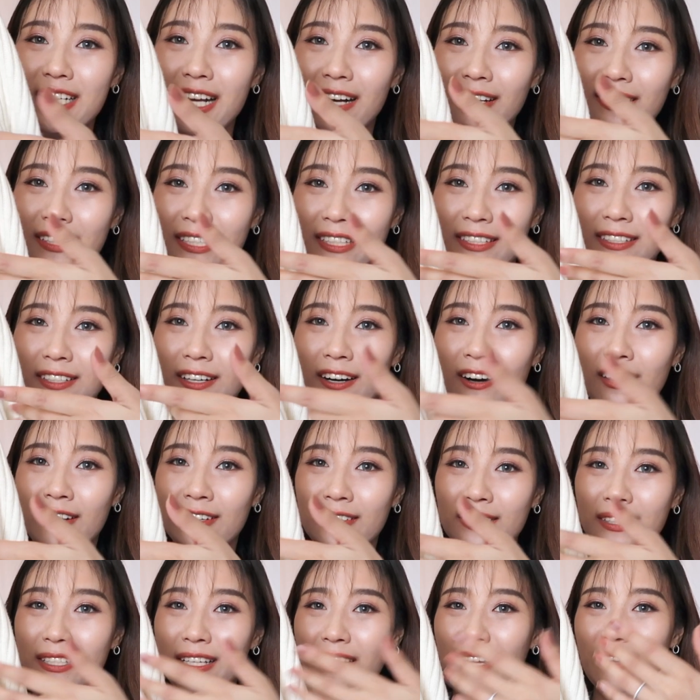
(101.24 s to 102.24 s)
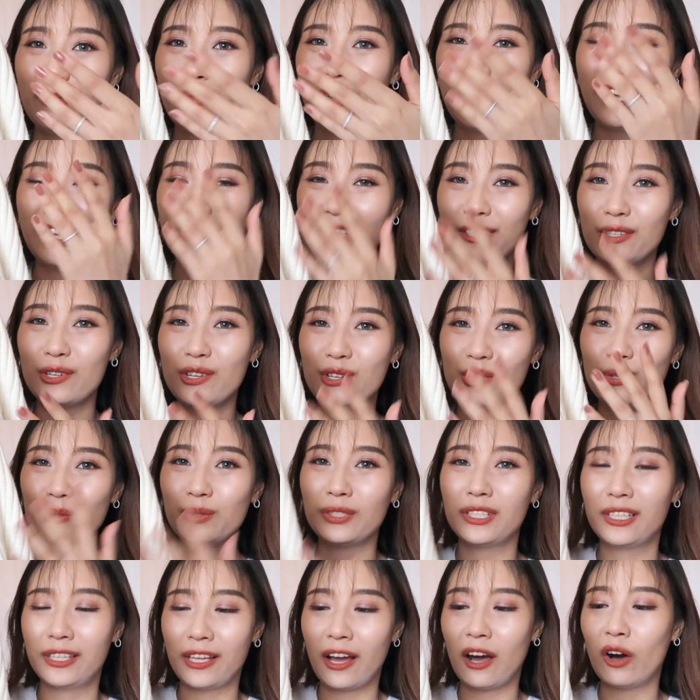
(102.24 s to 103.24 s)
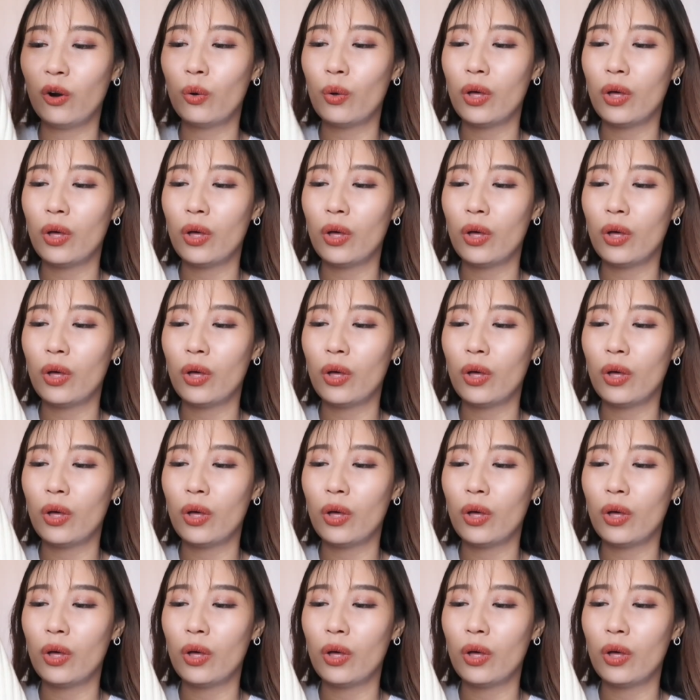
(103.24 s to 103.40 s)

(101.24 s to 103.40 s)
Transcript: 这样一个横的配一个竖的条